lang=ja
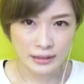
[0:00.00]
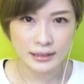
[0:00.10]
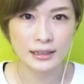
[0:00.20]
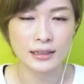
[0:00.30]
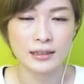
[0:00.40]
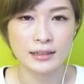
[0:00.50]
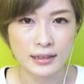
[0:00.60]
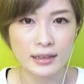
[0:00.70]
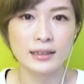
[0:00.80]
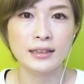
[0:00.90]
日
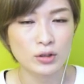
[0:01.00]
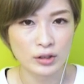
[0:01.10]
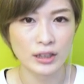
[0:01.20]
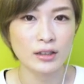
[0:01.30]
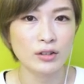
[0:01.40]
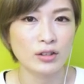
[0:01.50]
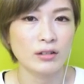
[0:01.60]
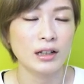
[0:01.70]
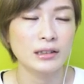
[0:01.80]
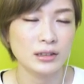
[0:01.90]
でこのギルド
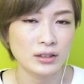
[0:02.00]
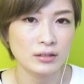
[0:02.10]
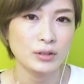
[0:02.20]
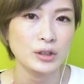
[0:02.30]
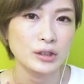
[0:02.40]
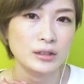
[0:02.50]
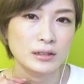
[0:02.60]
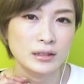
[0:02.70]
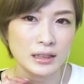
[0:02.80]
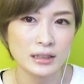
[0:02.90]
の加入を
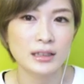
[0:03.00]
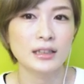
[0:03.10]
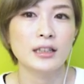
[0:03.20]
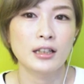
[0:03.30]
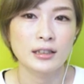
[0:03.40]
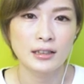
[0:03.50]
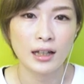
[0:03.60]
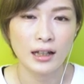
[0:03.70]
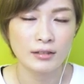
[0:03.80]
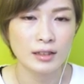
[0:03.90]
ぜひぜひし
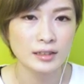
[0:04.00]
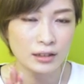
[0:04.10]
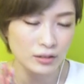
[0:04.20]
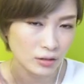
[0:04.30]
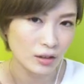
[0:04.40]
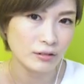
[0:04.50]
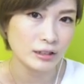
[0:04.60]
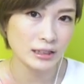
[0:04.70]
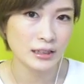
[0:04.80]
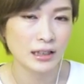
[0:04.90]
てくださると
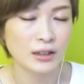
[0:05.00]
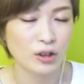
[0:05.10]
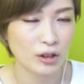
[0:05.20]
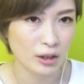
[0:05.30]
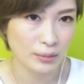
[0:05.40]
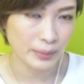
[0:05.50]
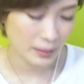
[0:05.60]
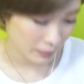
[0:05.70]
嬉しいなと思い